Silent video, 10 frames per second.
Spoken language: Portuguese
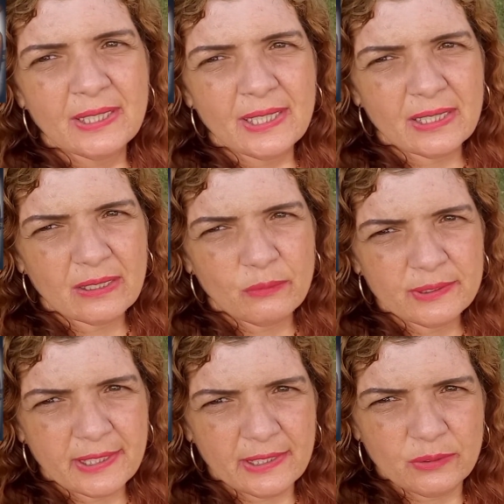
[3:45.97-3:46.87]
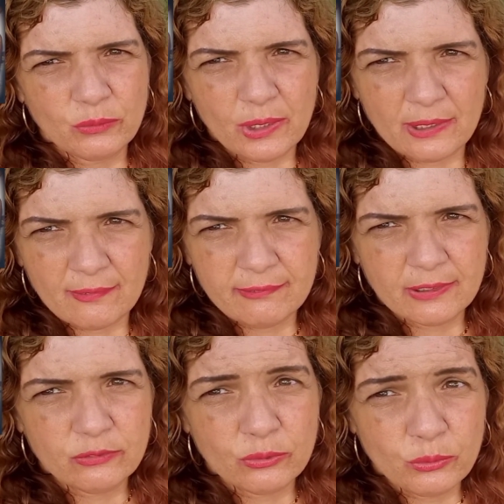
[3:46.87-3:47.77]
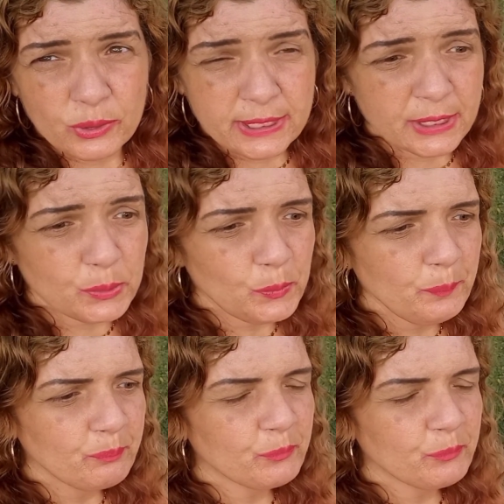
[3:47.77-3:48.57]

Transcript: ela contraiu um câncer de útero,